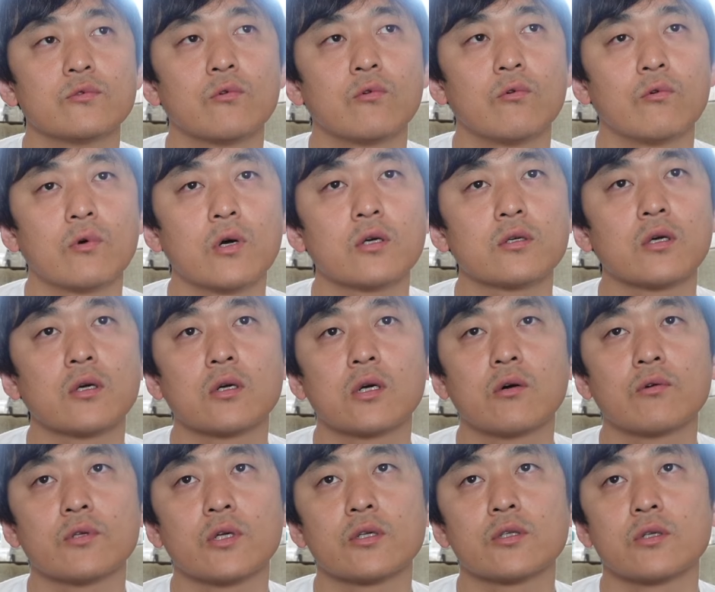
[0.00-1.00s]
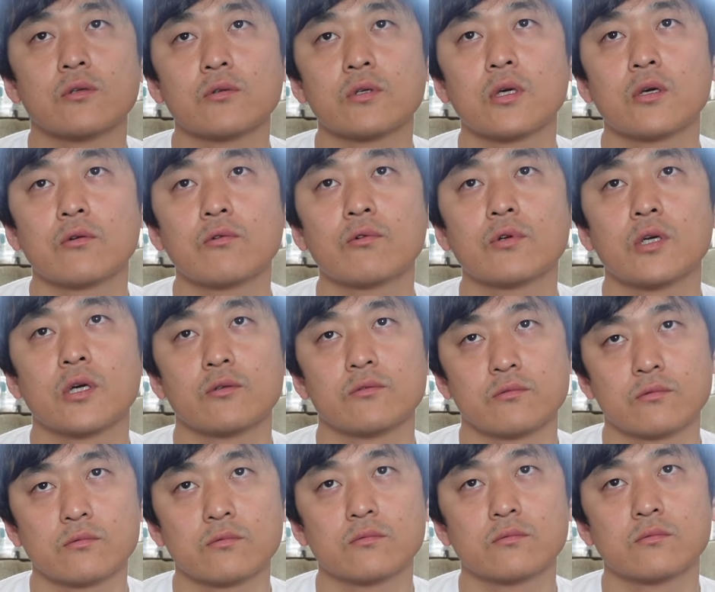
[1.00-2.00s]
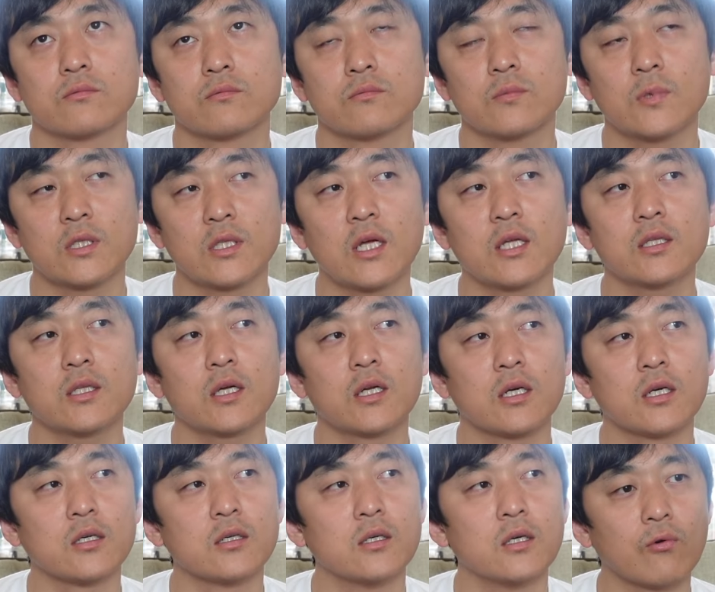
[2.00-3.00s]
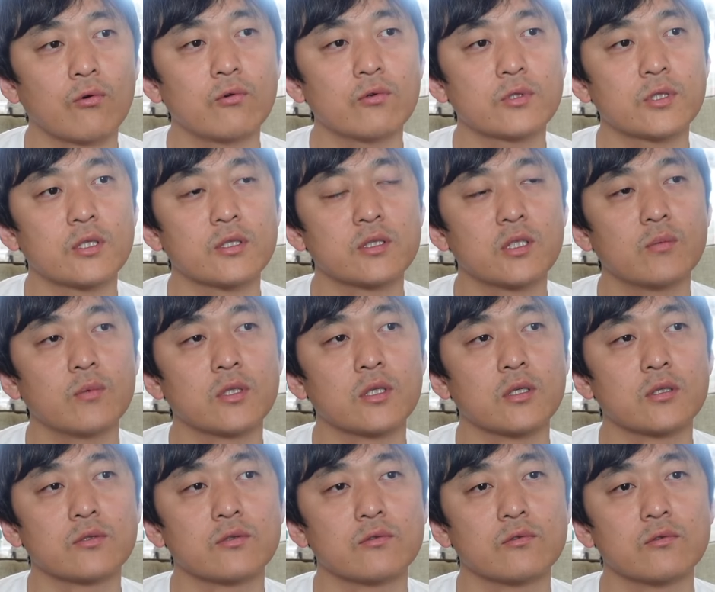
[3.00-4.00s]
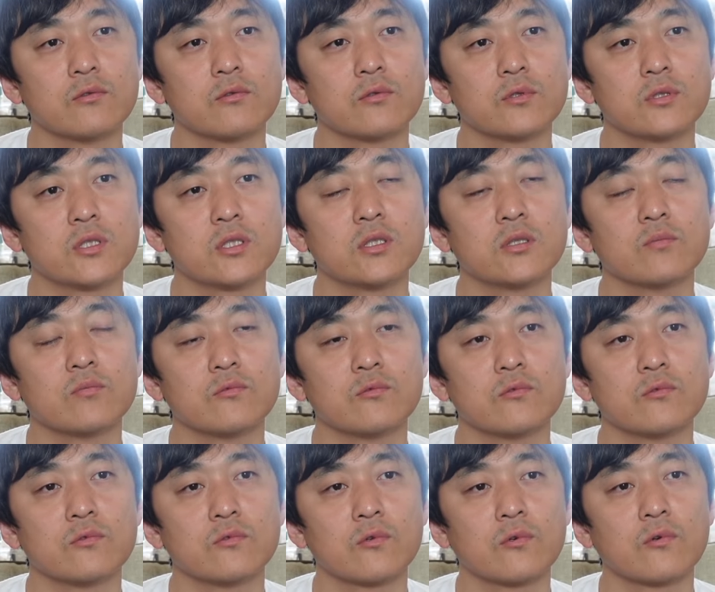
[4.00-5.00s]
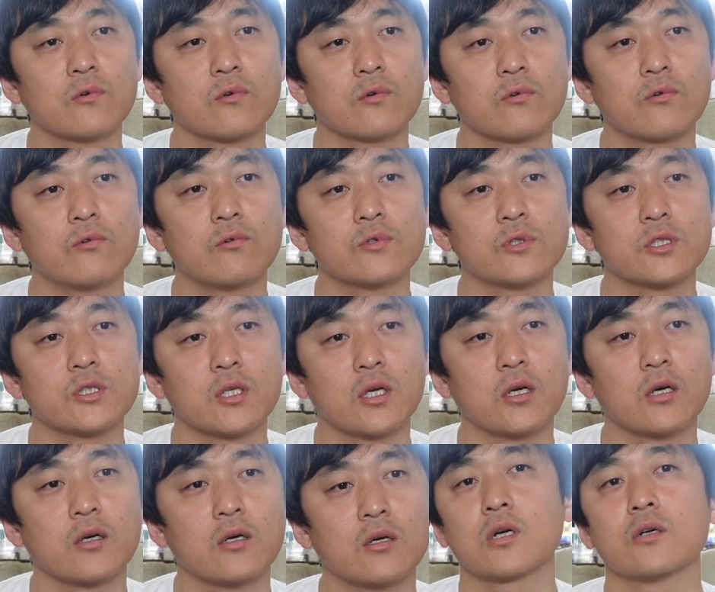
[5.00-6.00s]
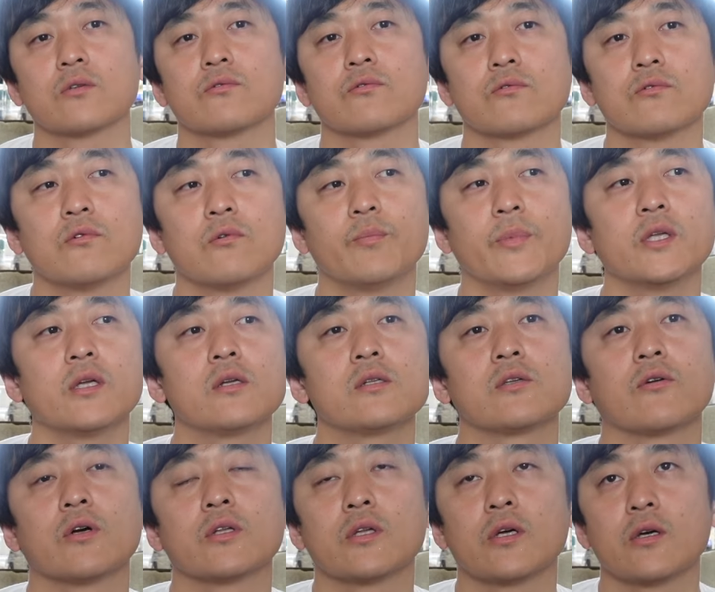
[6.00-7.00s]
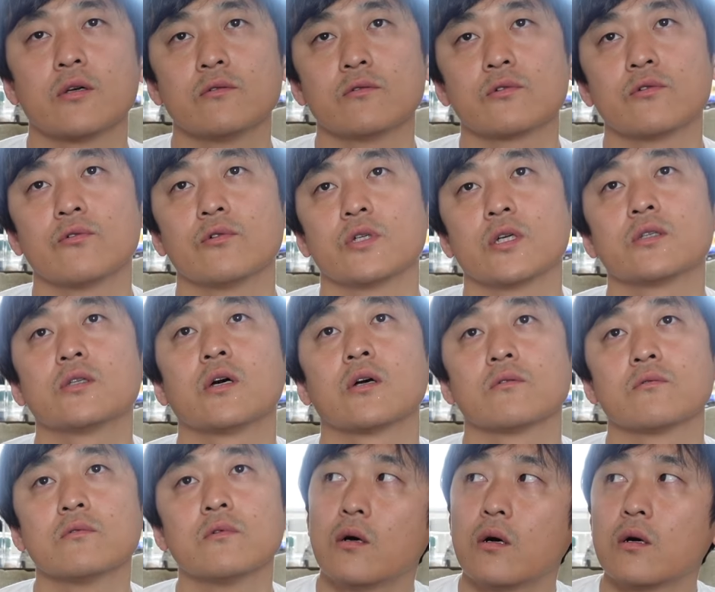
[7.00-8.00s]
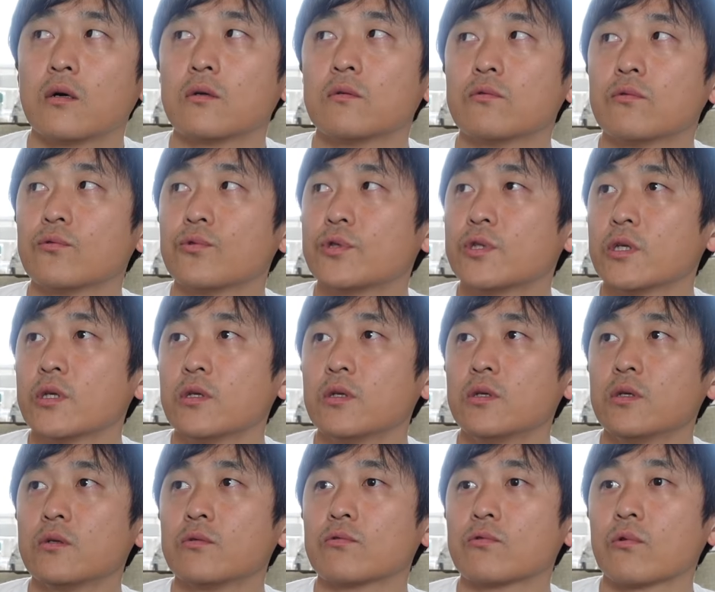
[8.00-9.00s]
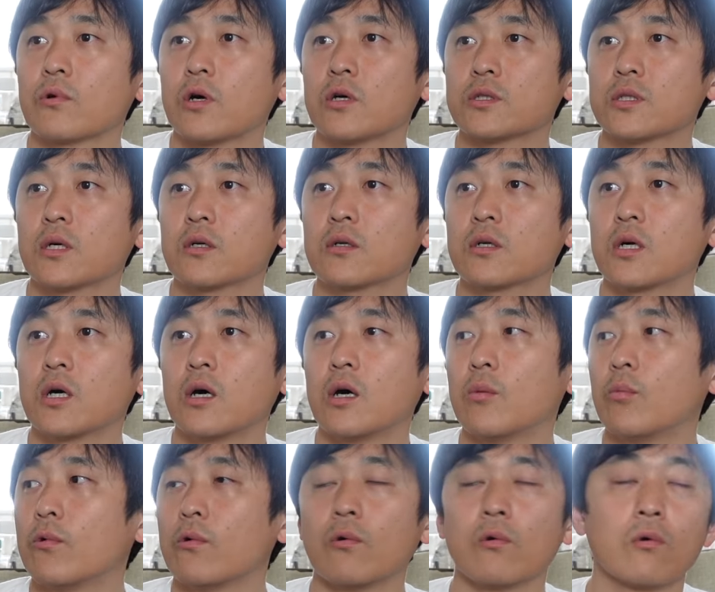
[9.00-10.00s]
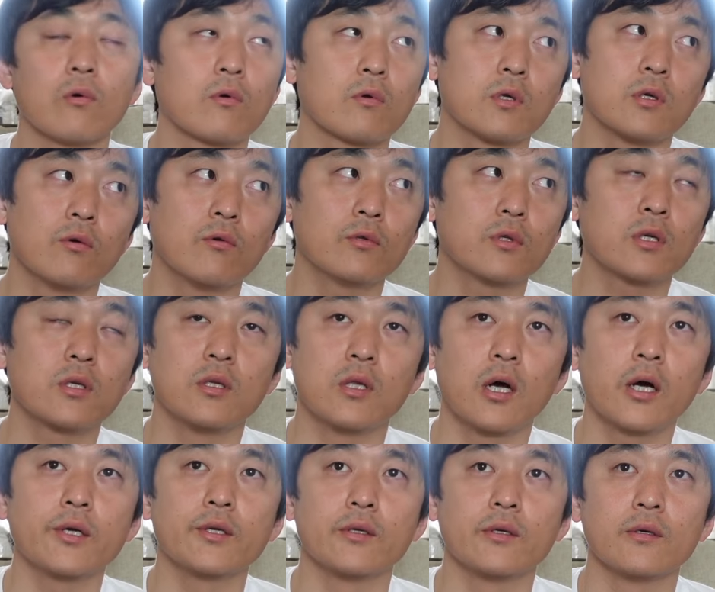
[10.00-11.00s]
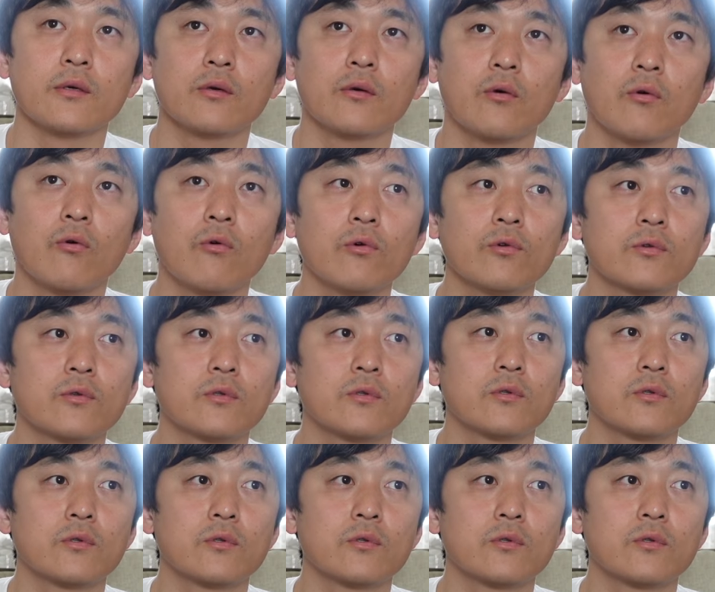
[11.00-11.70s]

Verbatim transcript: の方が結果を出してる傾向にある、うん、ななんなら怒ったり責めたりするチームのコーチや監督をペナルティを与える競技だってあるあの J リーグとかサッカーも基本的にないね怒っ